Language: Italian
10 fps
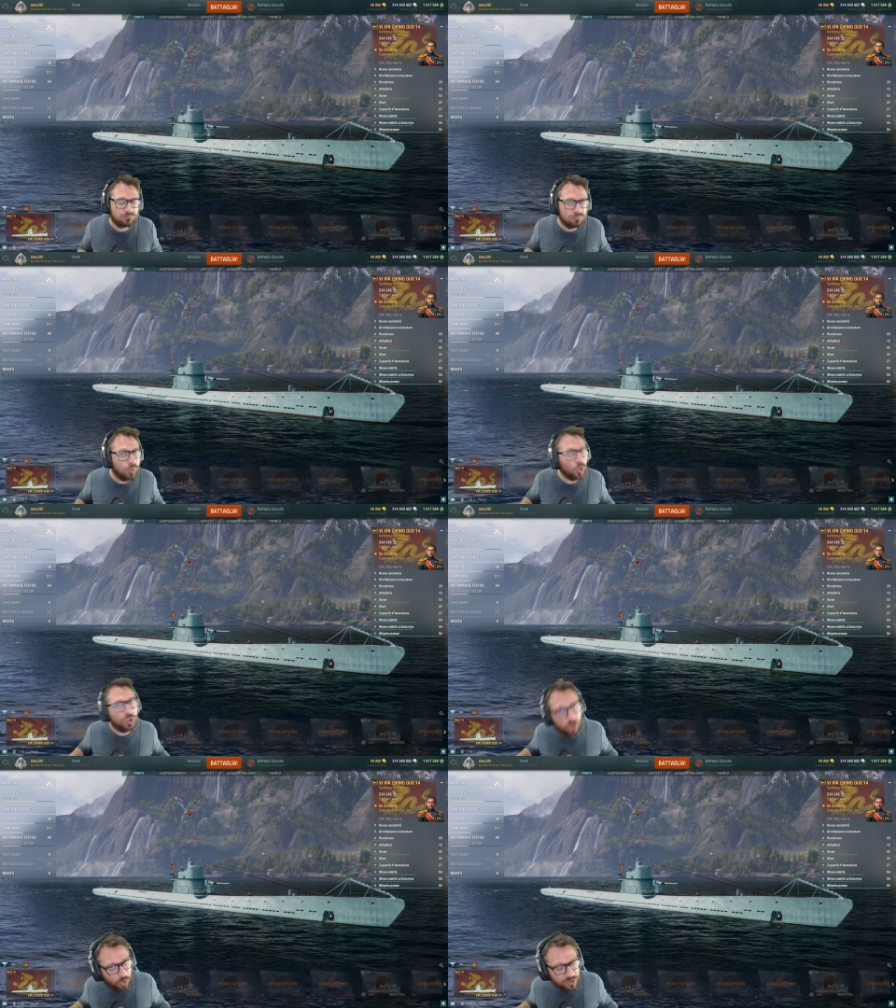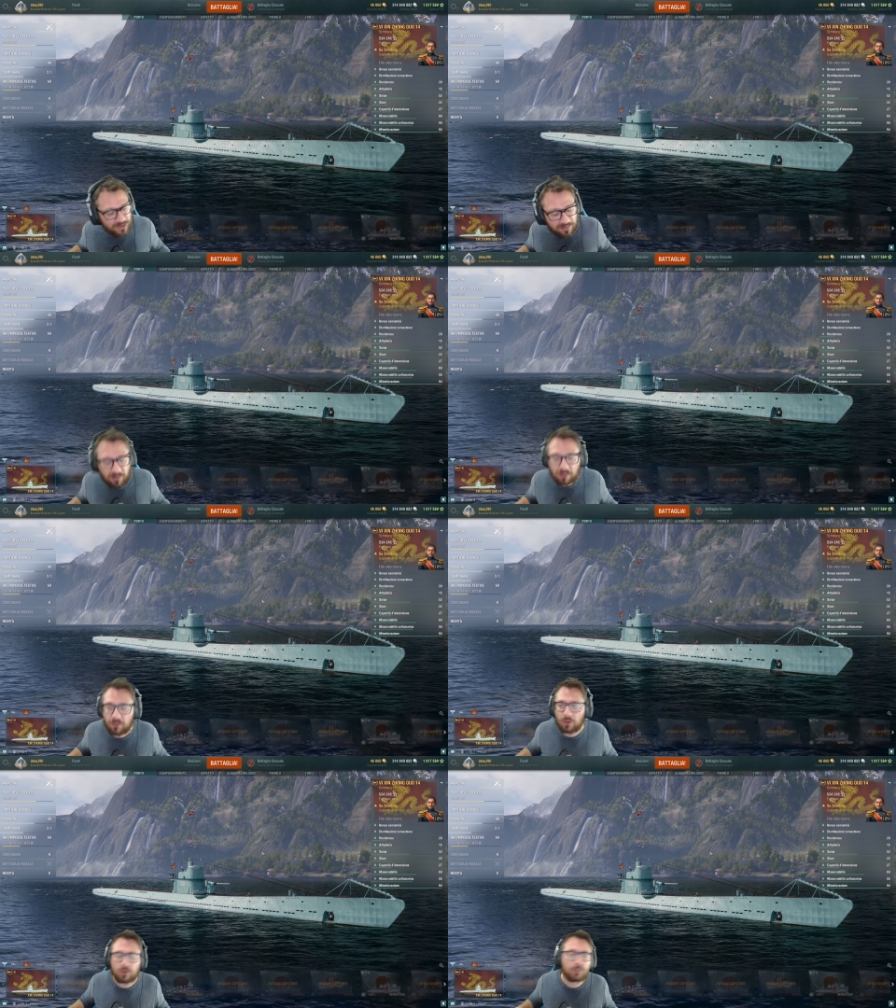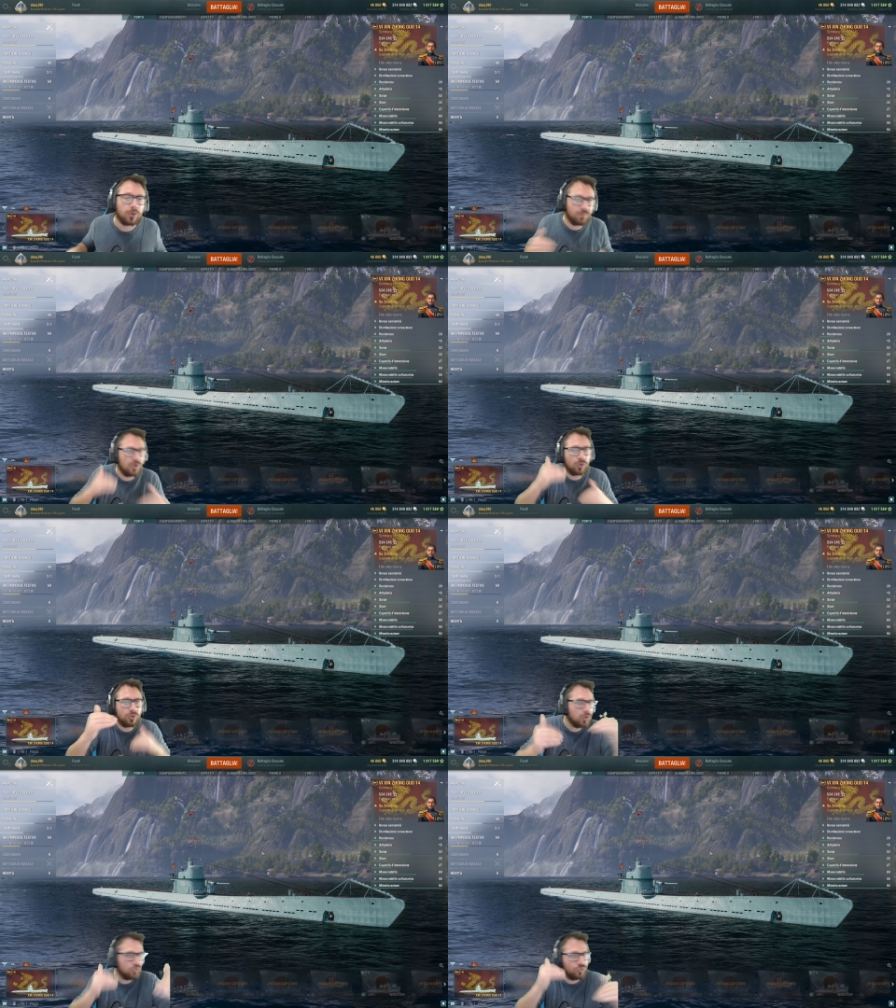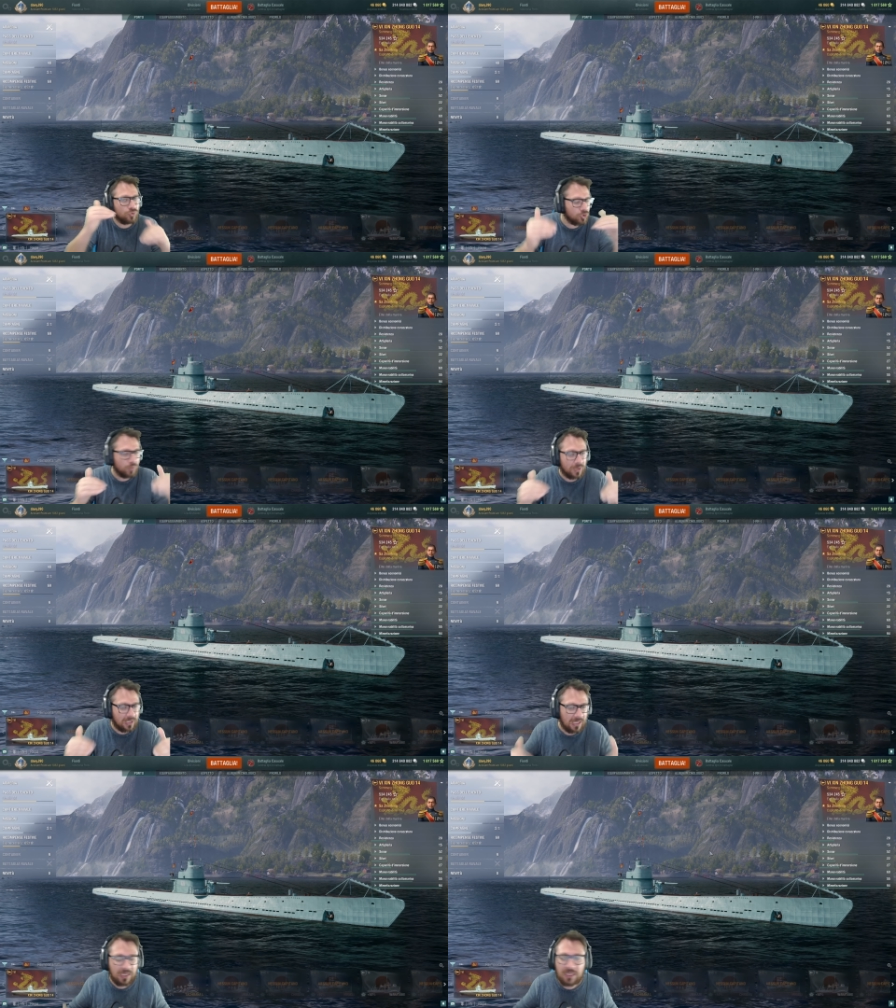un po' di cose, d'accordo? Però ve lo dico giusto perché